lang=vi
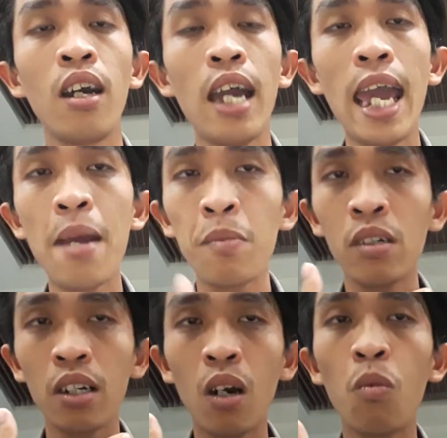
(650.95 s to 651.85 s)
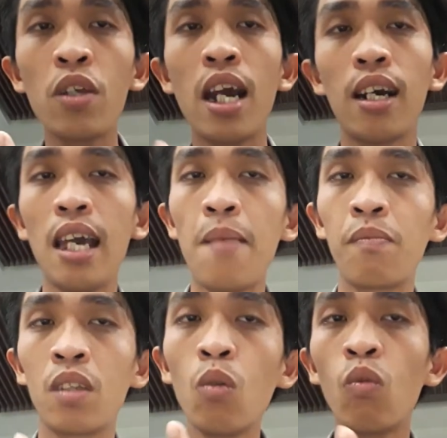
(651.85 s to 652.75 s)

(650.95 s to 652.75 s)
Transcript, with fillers: em không bao giờ em xúc